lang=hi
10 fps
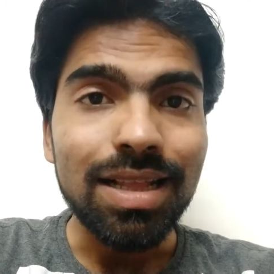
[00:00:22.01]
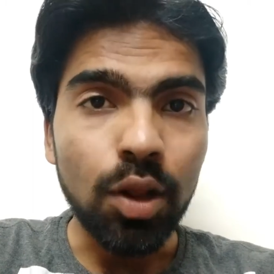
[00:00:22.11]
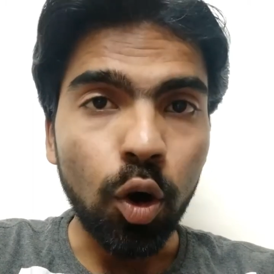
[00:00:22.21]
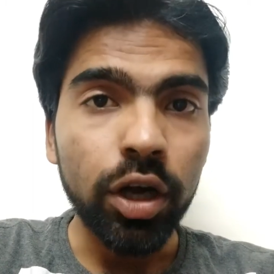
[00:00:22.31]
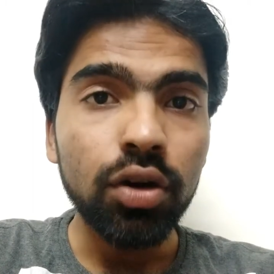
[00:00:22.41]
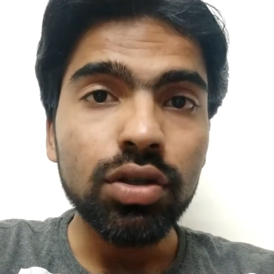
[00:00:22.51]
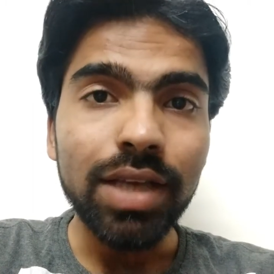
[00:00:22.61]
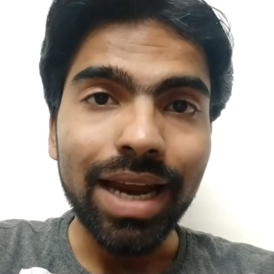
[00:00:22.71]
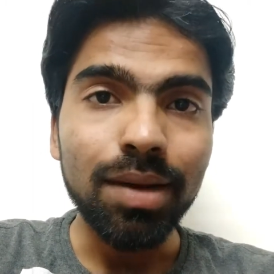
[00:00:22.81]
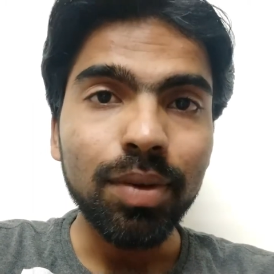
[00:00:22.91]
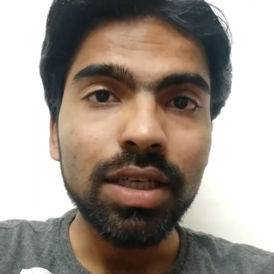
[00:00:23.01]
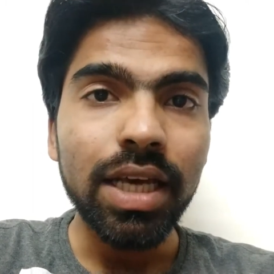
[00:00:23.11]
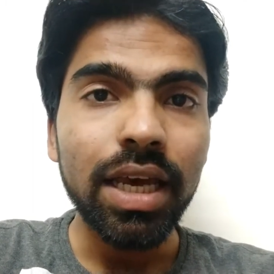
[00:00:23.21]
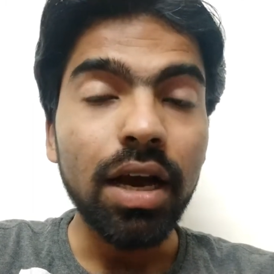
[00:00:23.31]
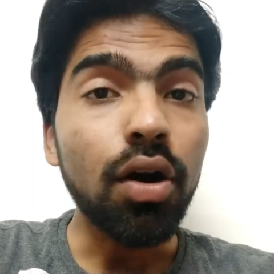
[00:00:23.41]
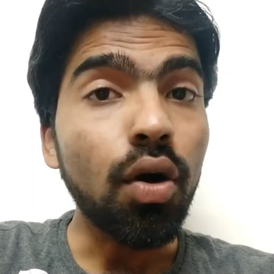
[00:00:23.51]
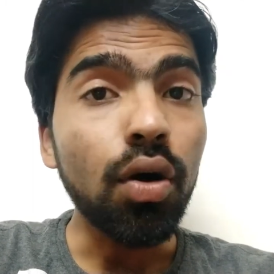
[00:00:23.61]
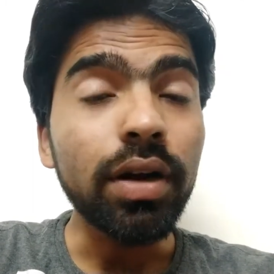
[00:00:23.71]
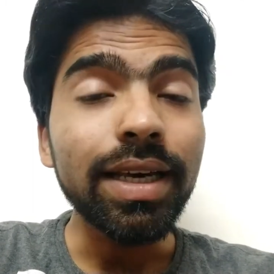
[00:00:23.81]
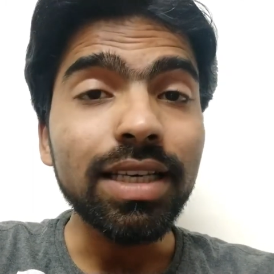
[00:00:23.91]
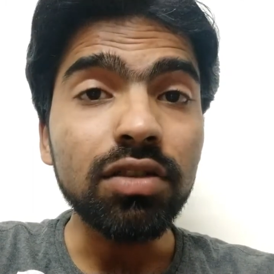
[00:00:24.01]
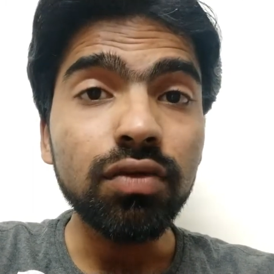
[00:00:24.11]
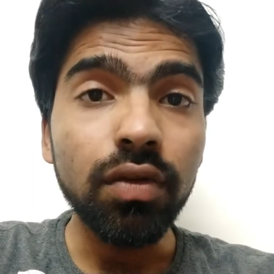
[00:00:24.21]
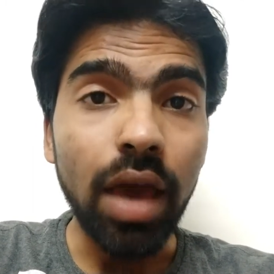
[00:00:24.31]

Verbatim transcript: लॉग इन और साइन अप कर जाइएगा और इस